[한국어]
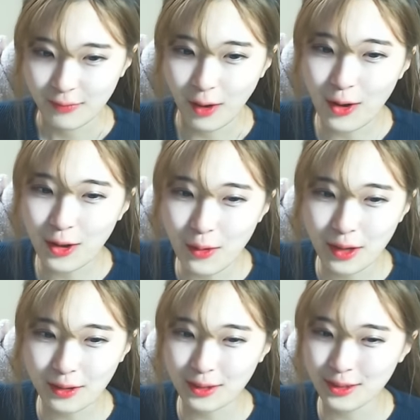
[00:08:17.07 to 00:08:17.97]
아, 이게
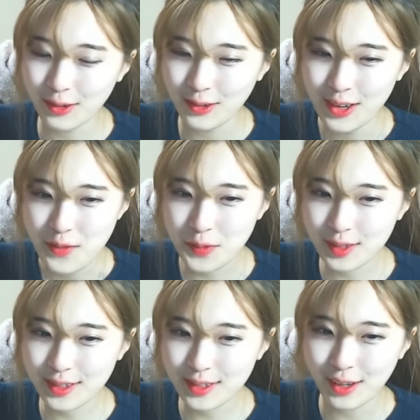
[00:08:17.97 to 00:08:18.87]
왜 시청,
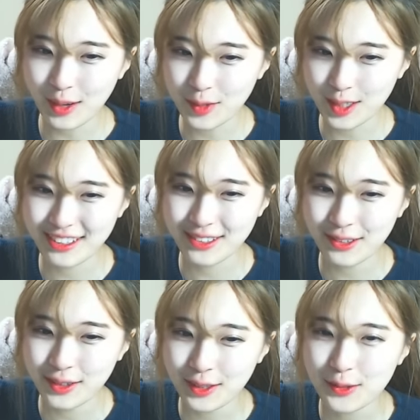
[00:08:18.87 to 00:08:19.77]
PC가 갑자기
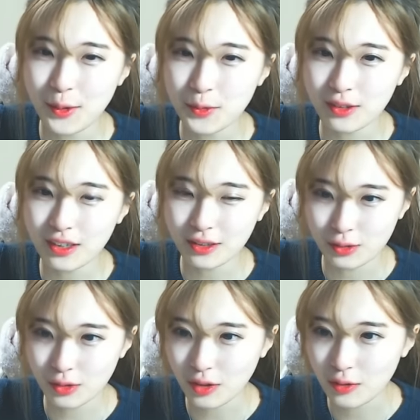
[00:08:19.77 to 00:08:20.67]
시청자 수가 엄청나게
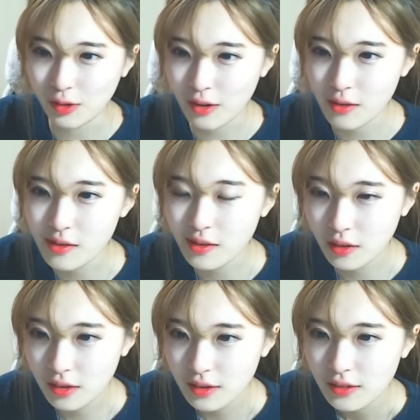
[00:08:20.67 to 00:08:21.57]
늘어나는데?
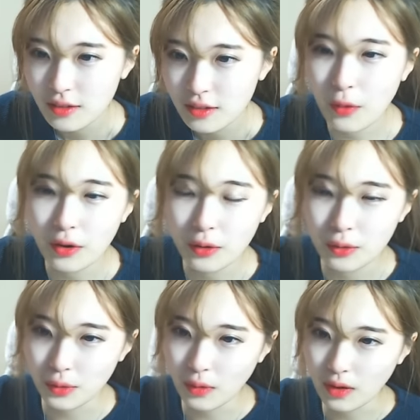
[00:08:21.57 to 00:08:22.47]
흑방
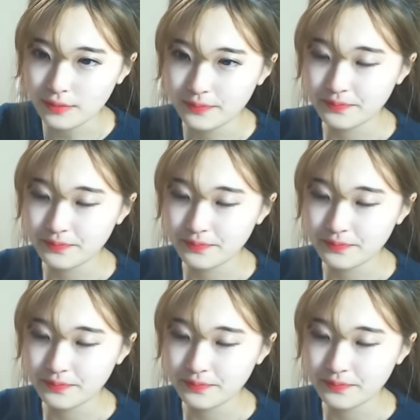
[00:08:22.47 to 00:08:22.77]
어서와